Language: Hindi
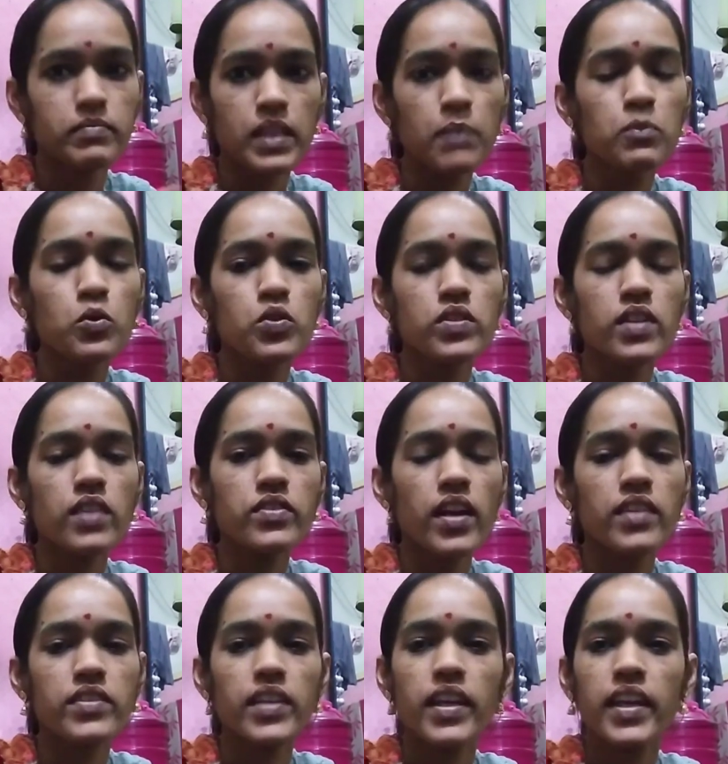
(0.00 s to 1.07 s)
मतलब दूसरा
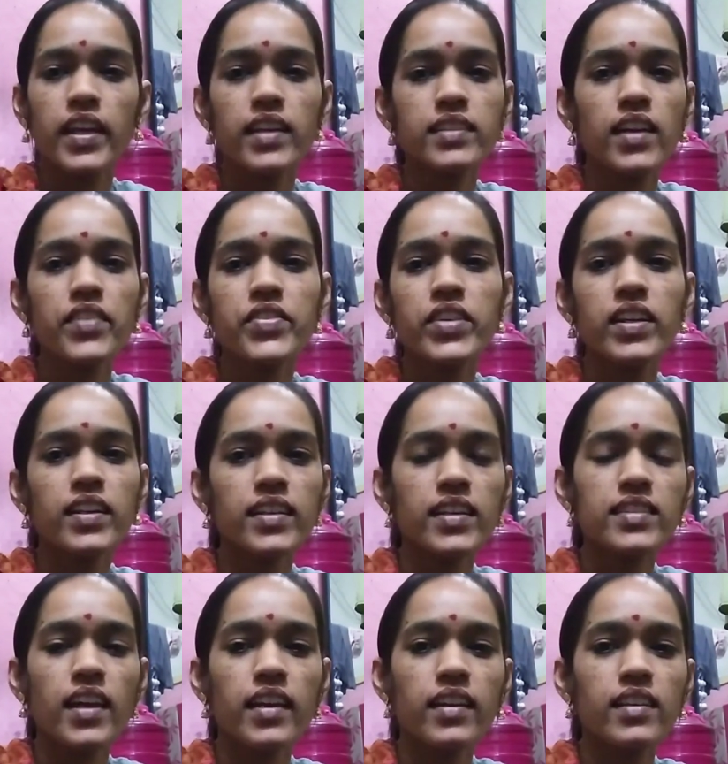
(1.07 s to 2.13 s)
साइड से एक साइड से
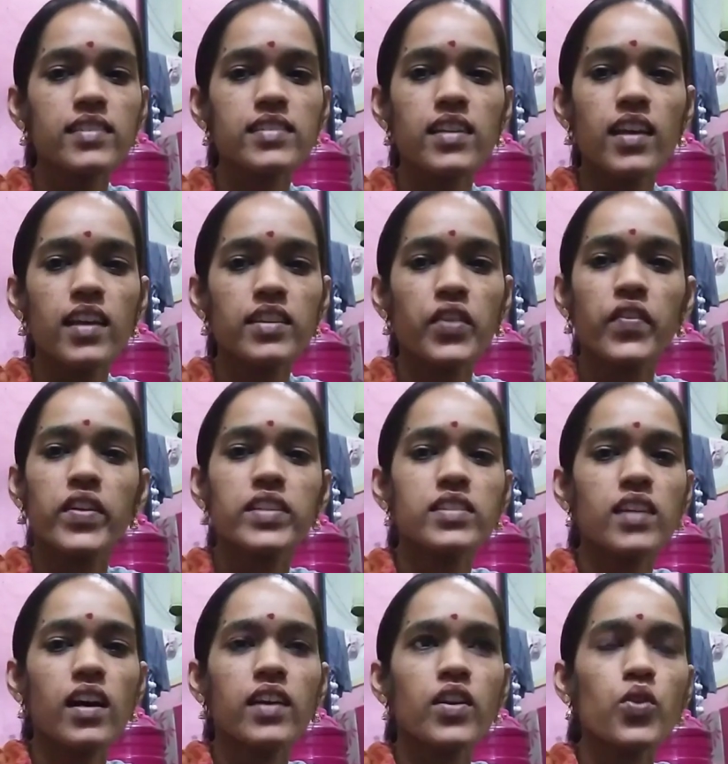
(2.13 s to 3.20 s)
लड़का साइकिल चलाते हुए
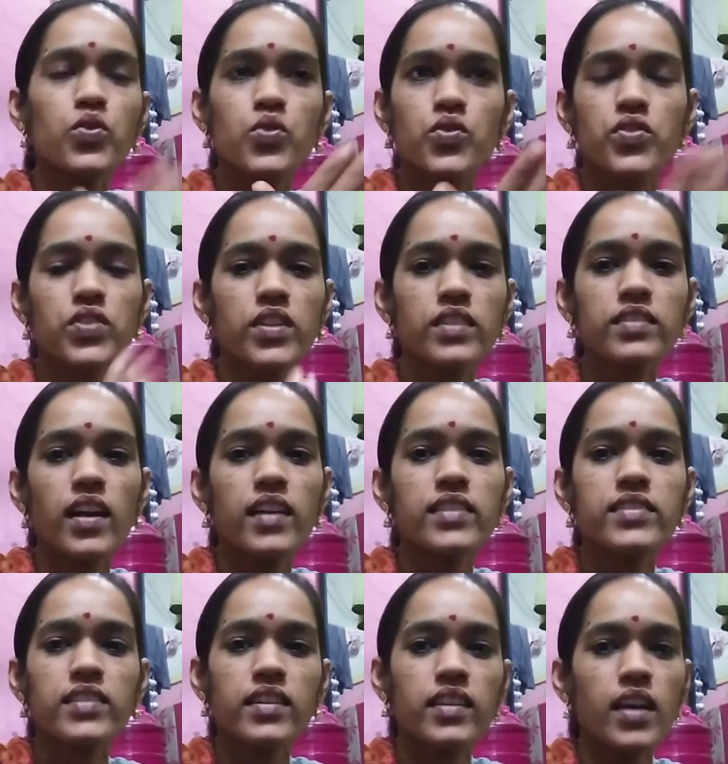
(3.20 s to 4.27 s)
जा रहा है और दूसरे
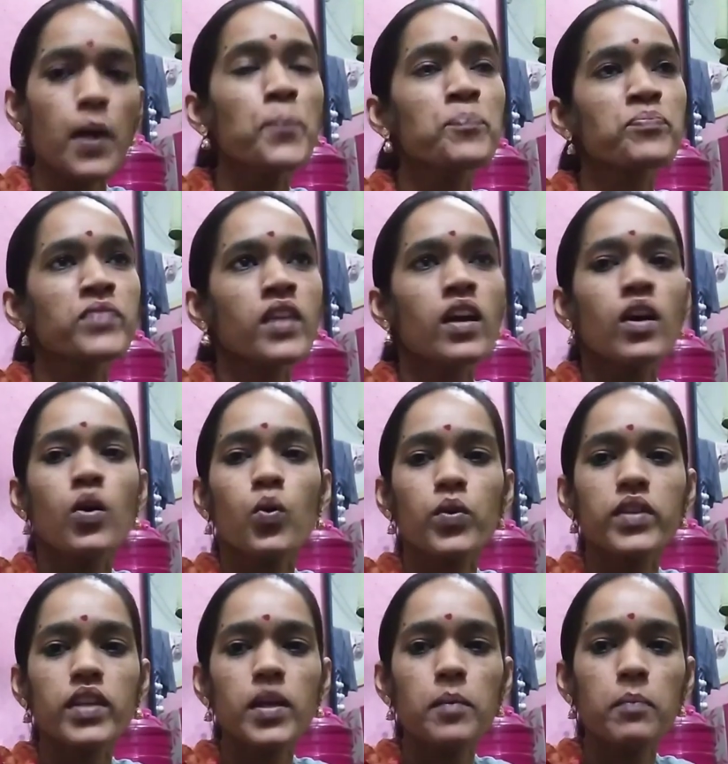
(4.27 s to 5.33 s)
साइड से ना
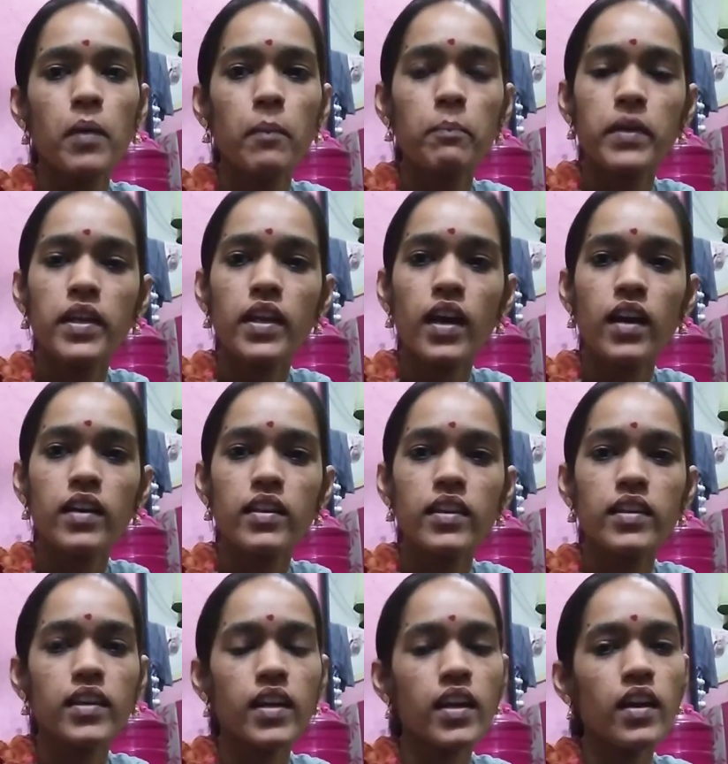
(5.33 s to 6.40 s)
उनकी मम्मी आ
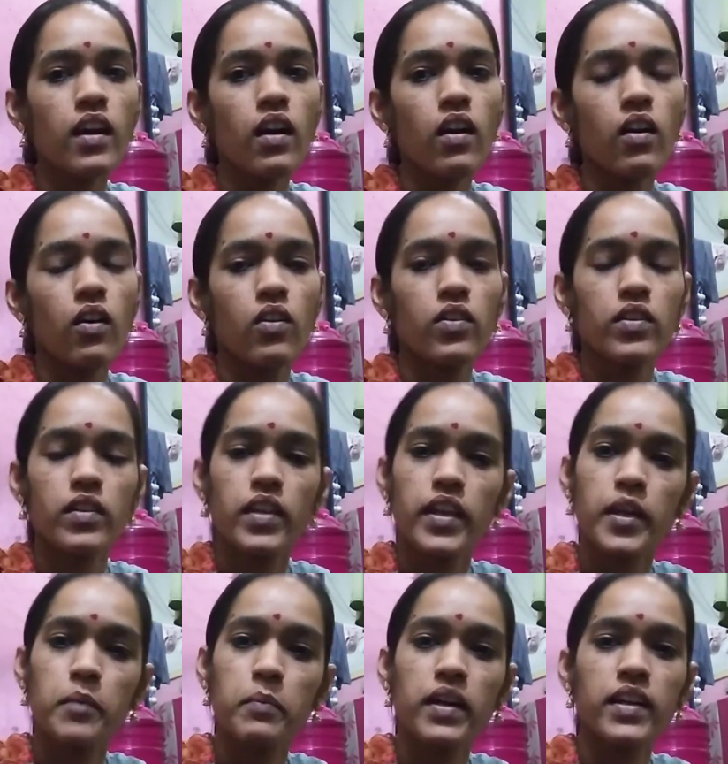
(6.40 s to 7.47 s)
रही है और
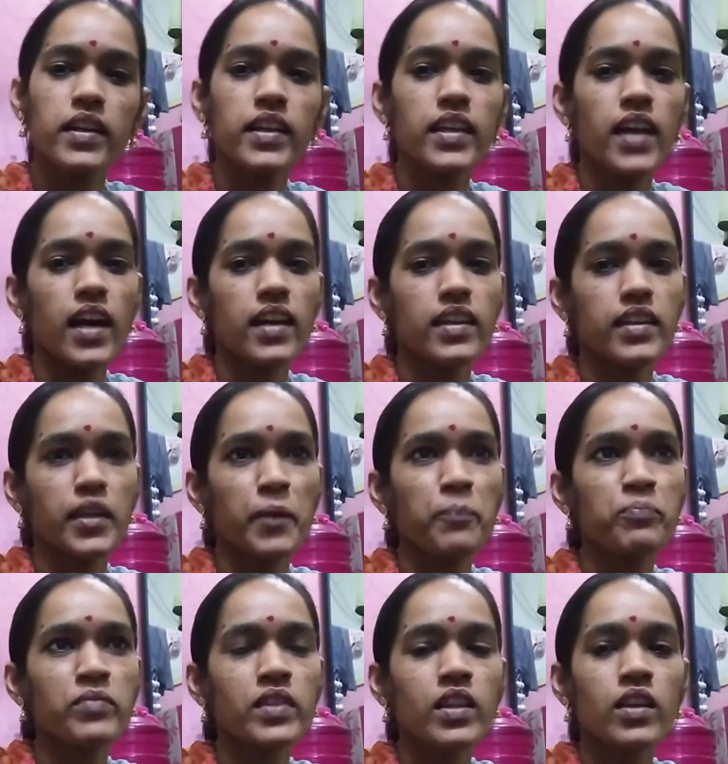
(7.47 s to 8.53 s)
एक बकरी आ रही है
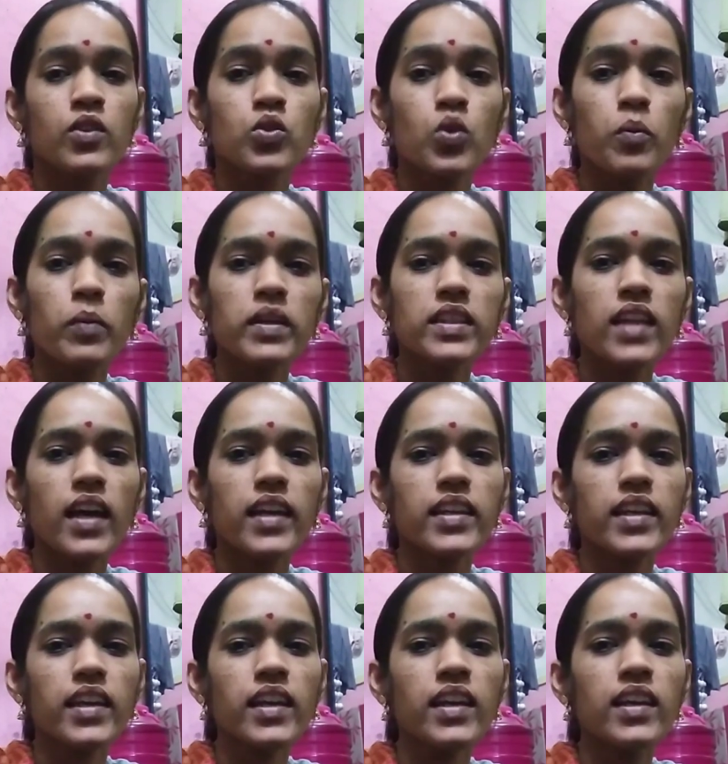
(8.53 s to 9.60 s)
तो
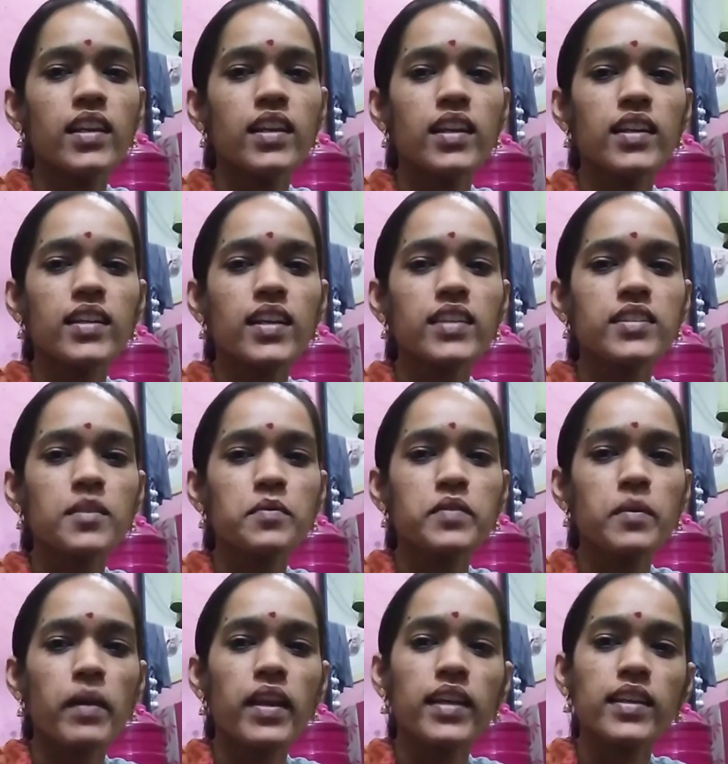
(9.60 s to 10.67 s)
बताइए लड़का
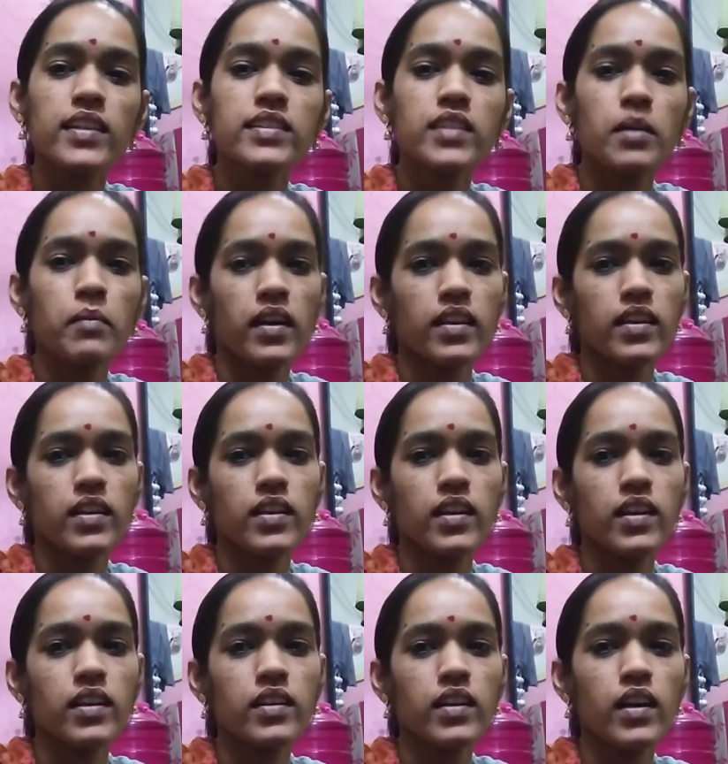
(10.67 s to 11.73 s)
सबसे पहले किसे
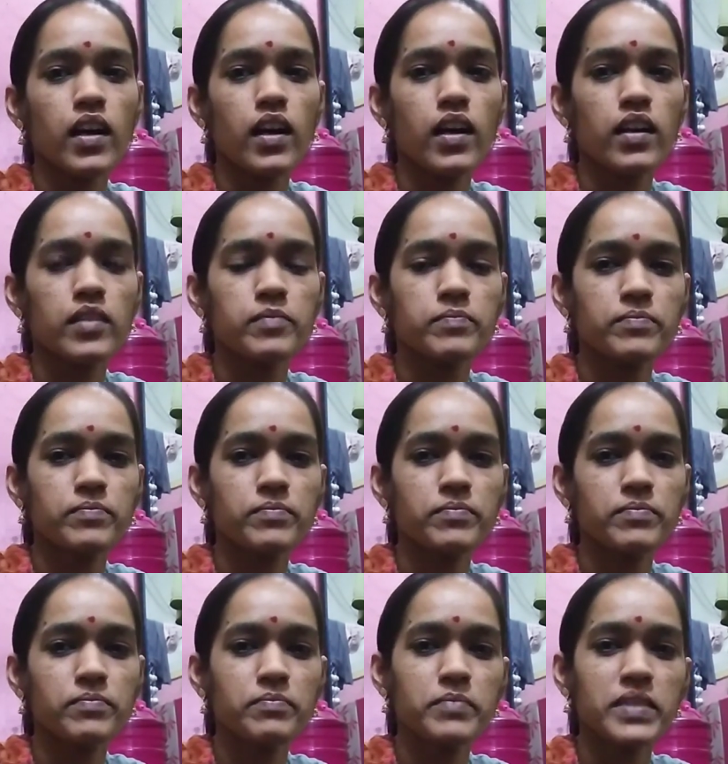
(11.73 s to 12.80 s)
मारेगा
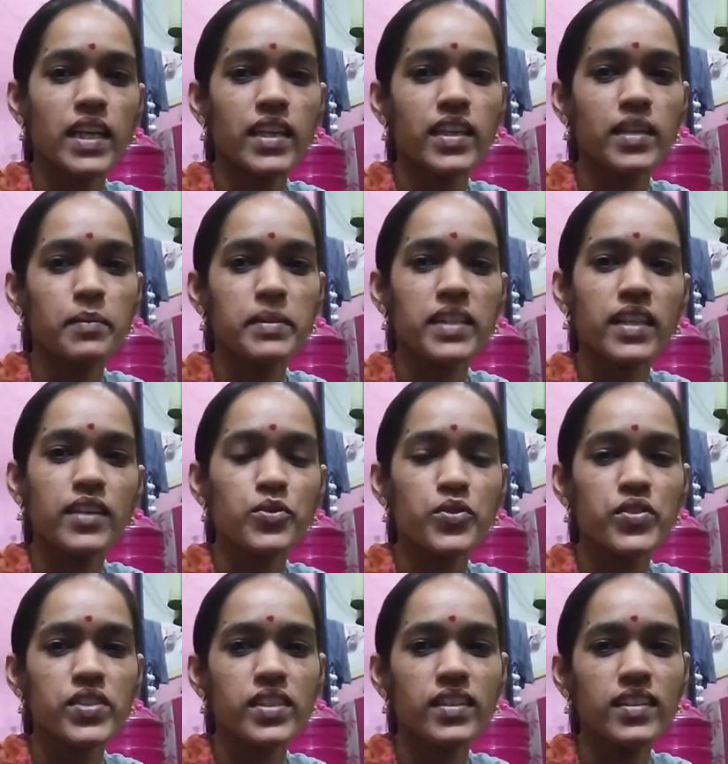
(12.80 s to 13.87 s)
बताइए बताइए
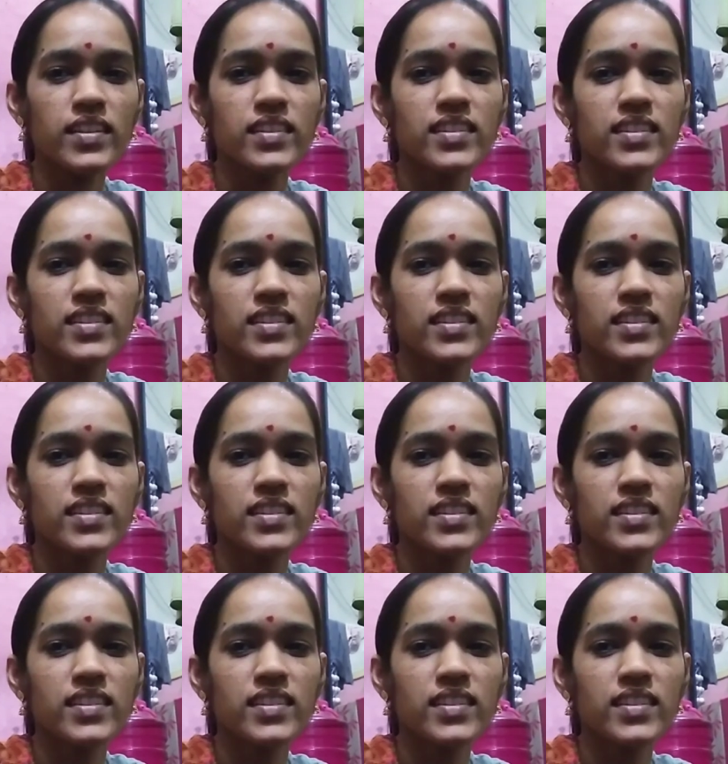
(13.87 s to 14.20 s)
सोच के